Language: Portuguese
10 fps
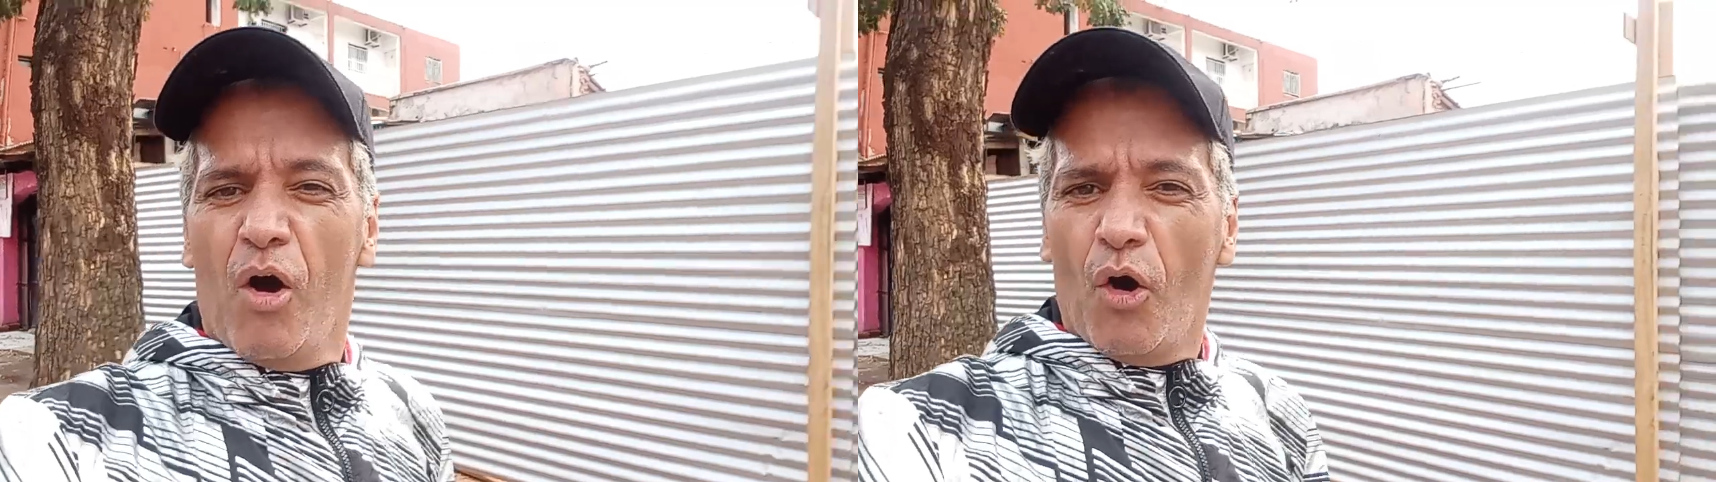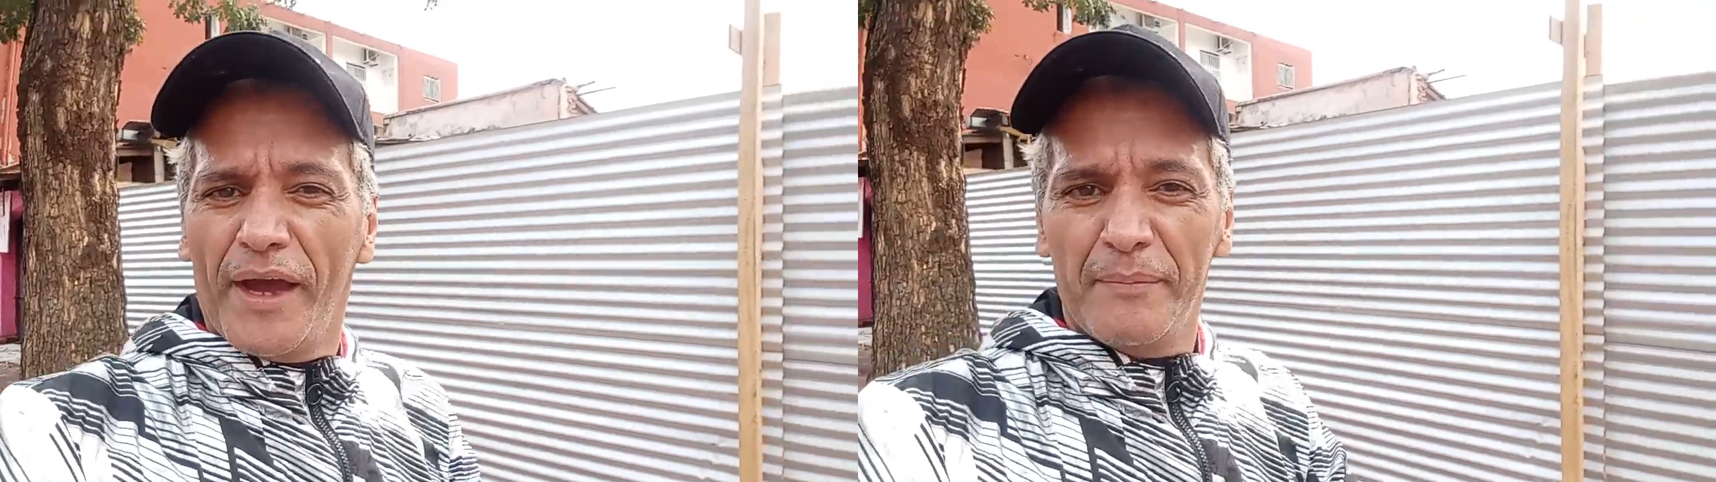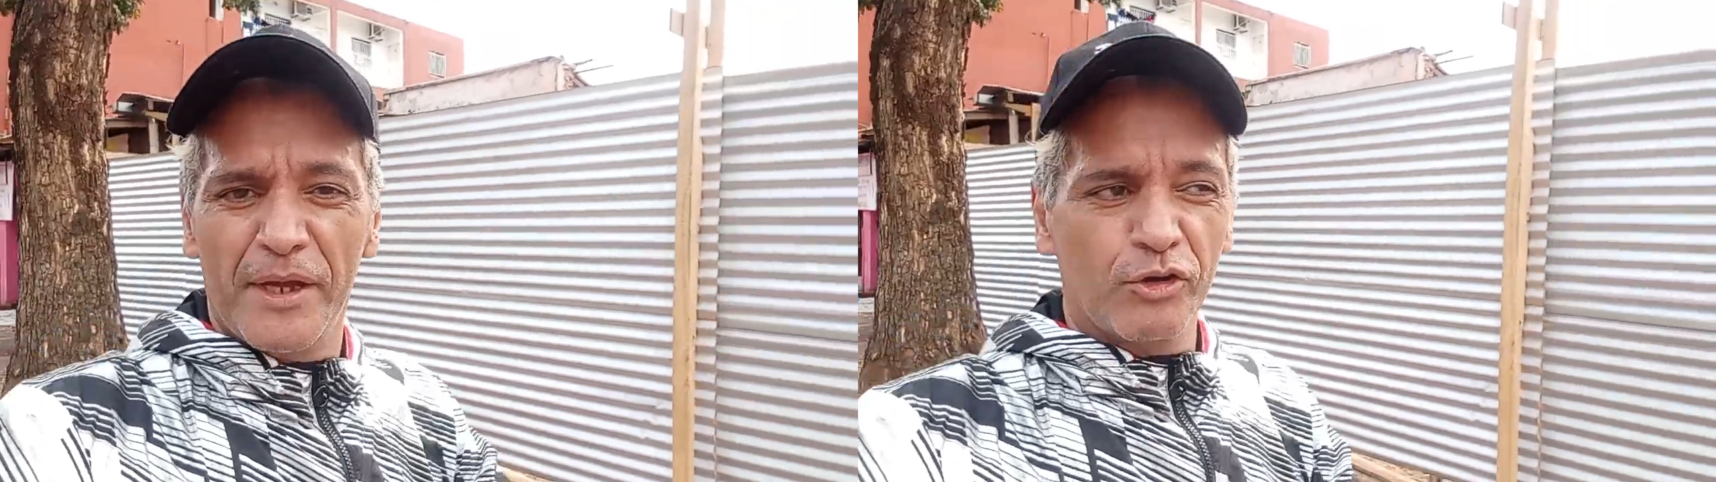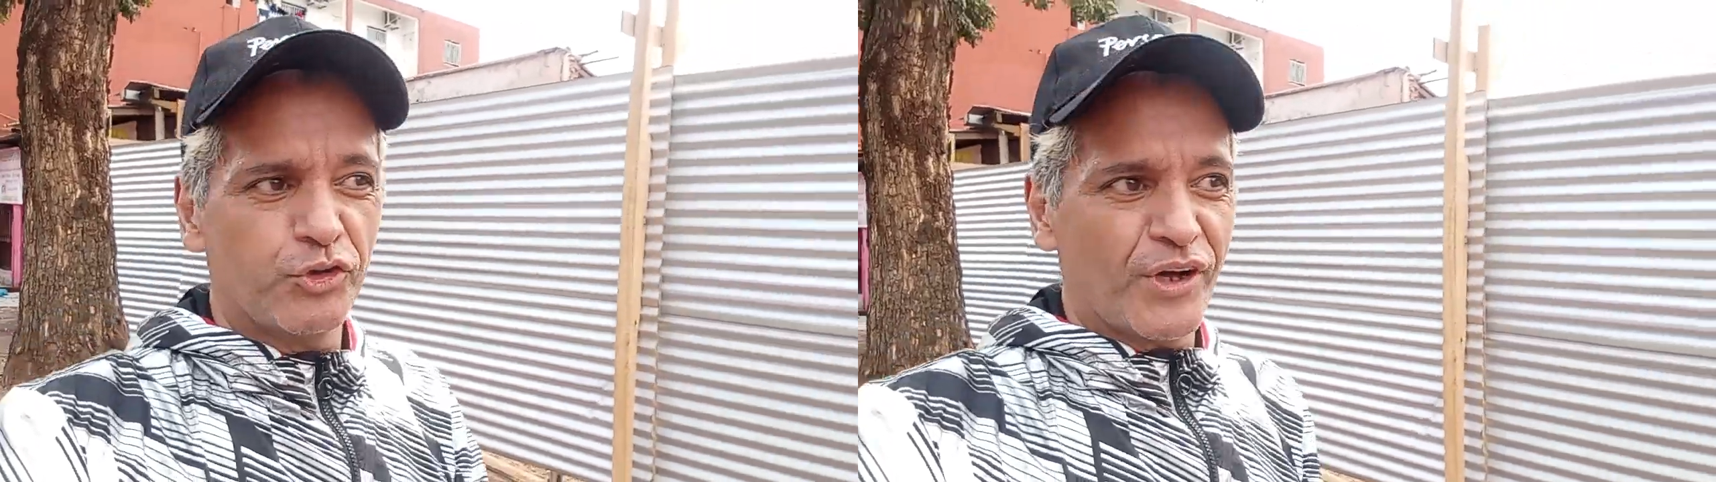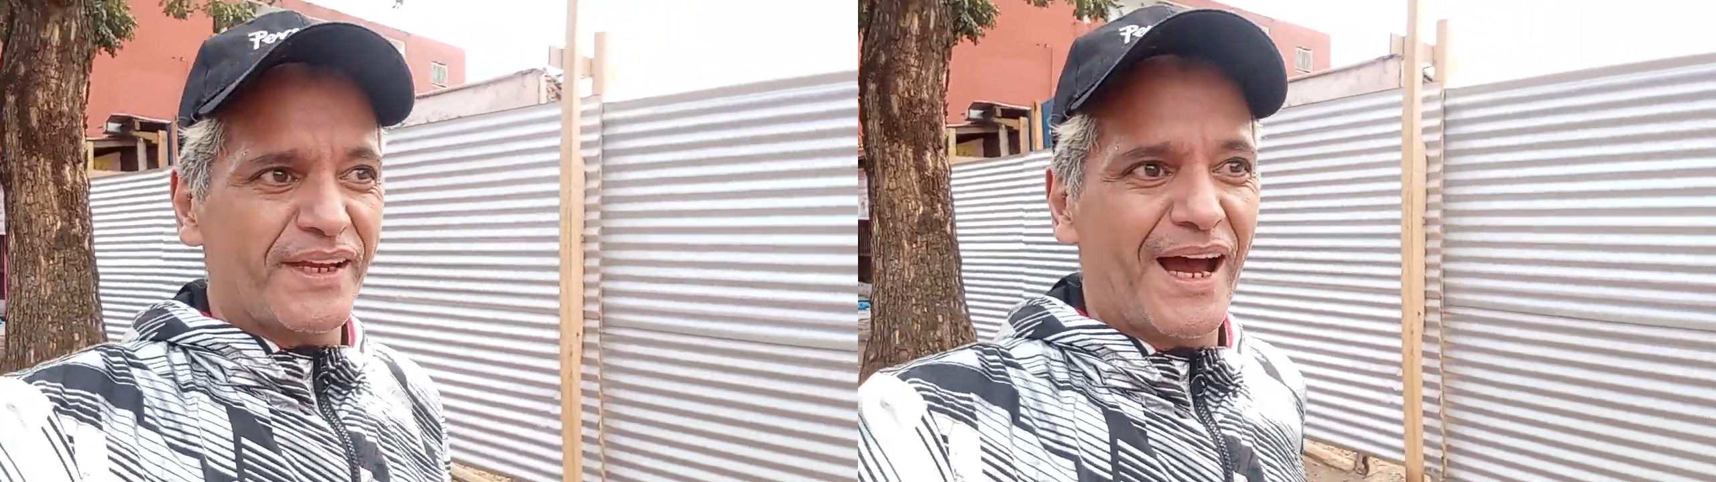Oi
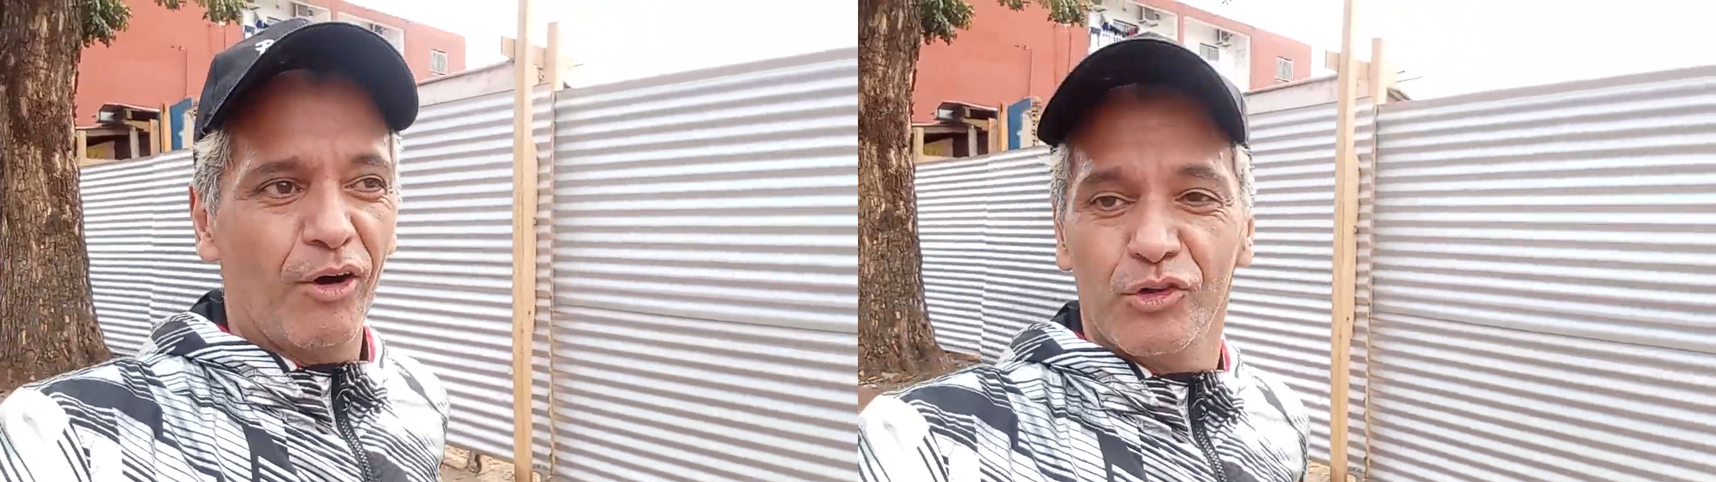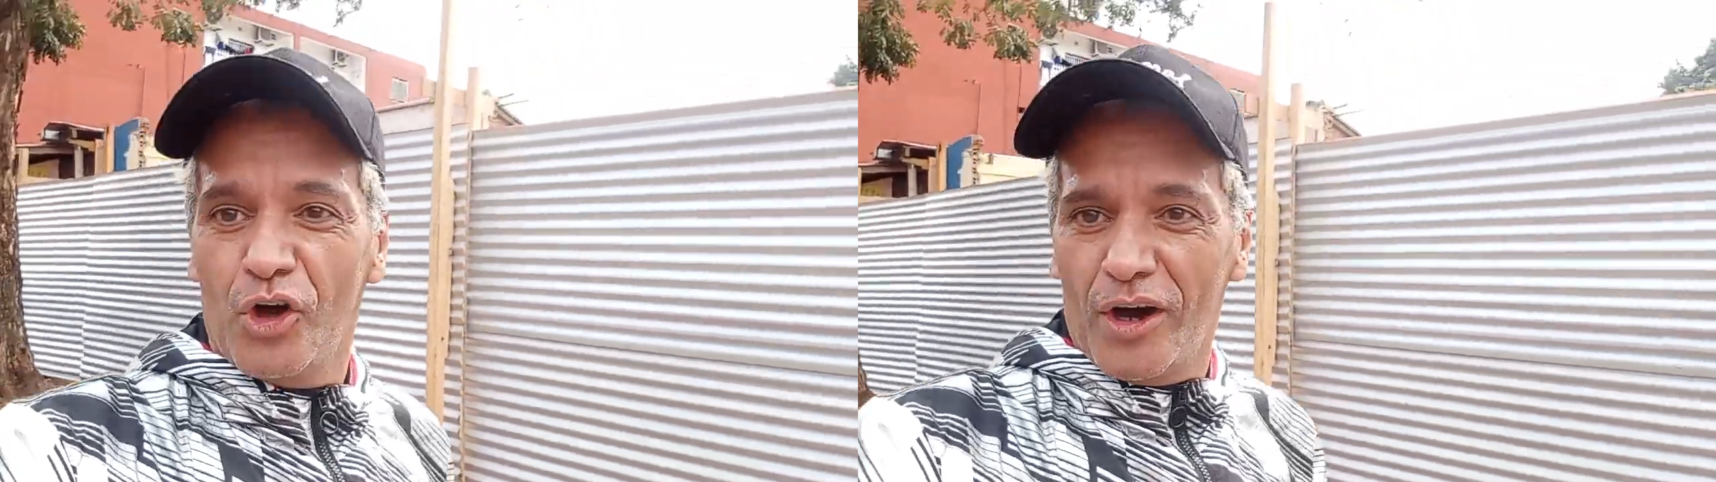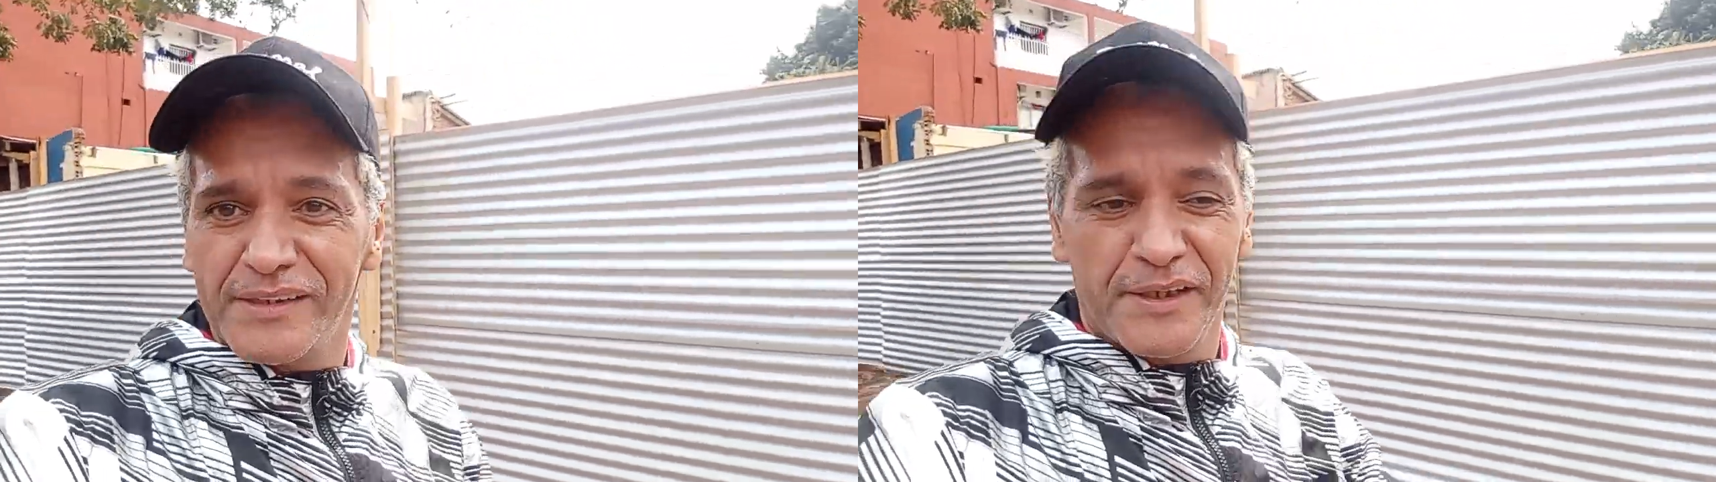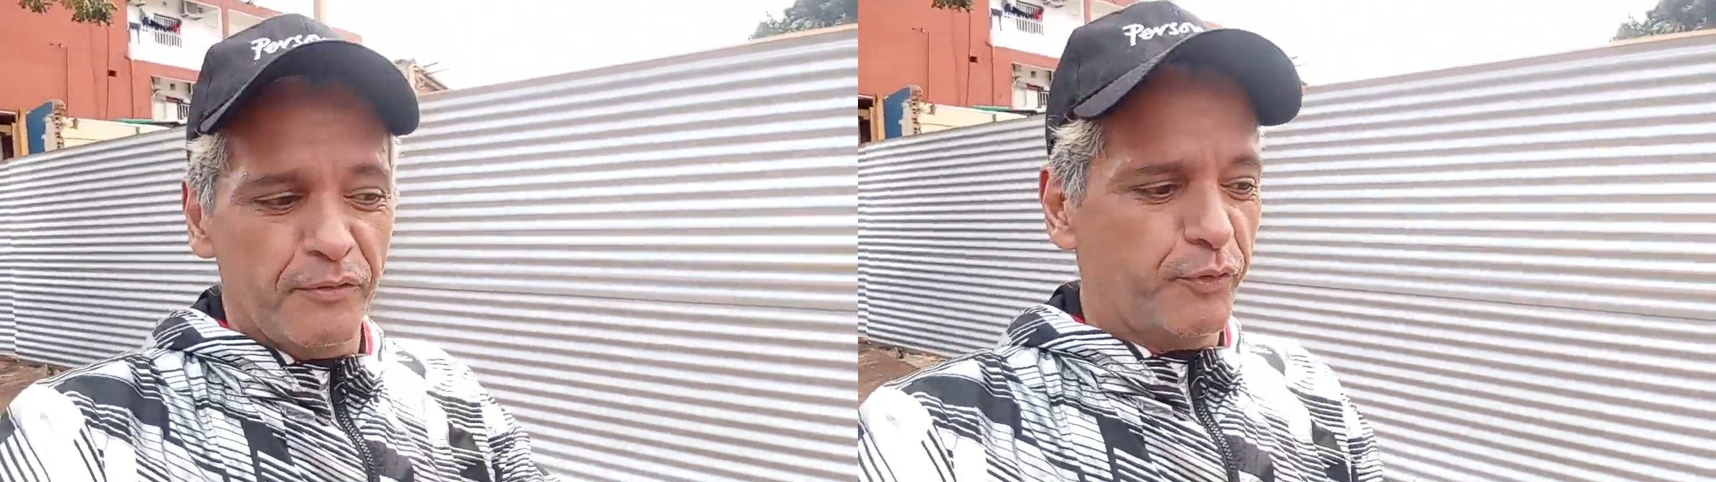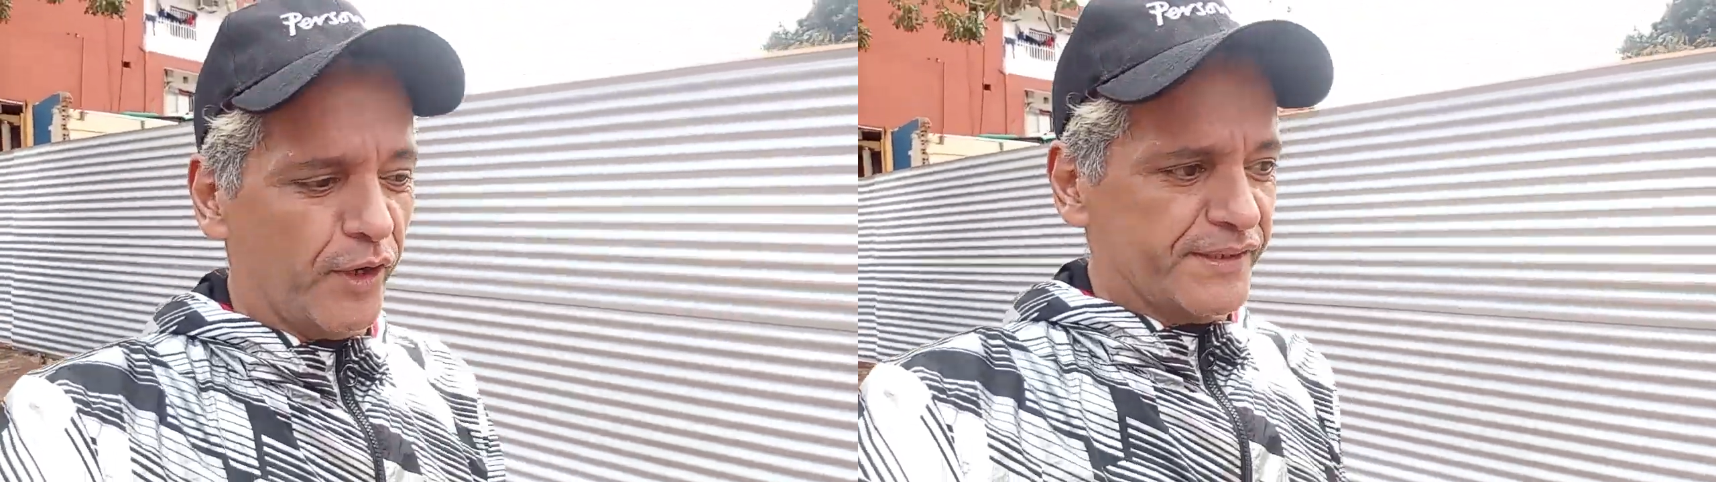amigos do canal Nós
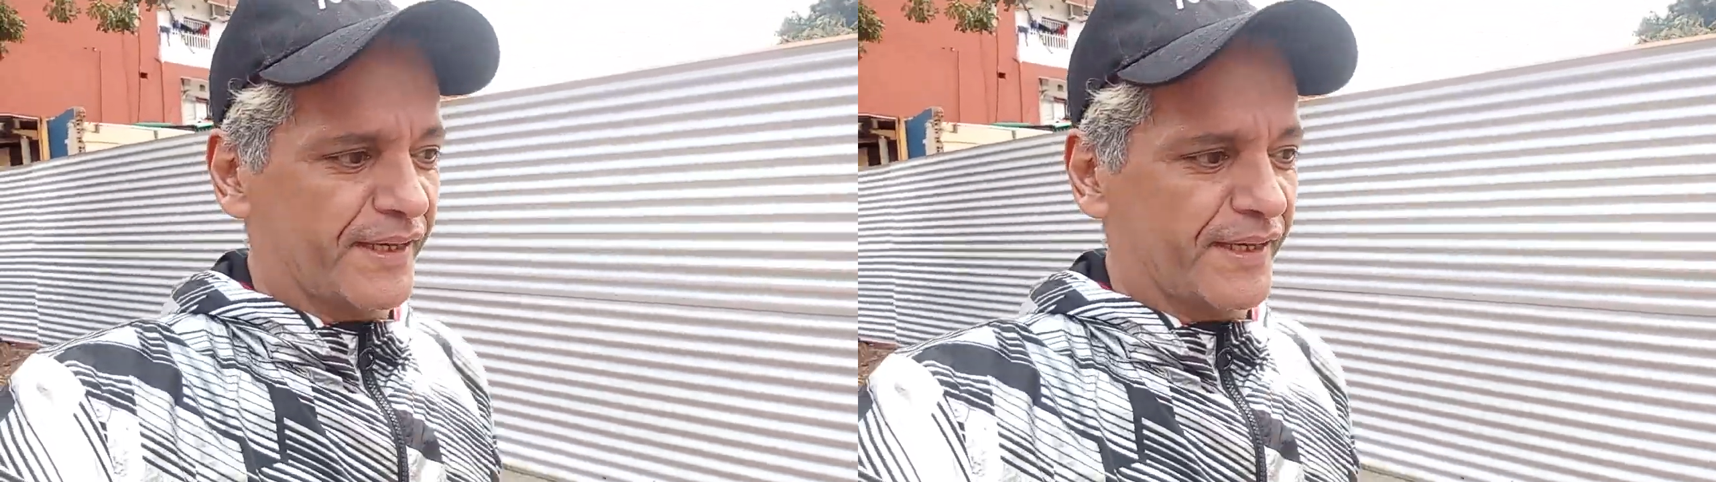em Foz,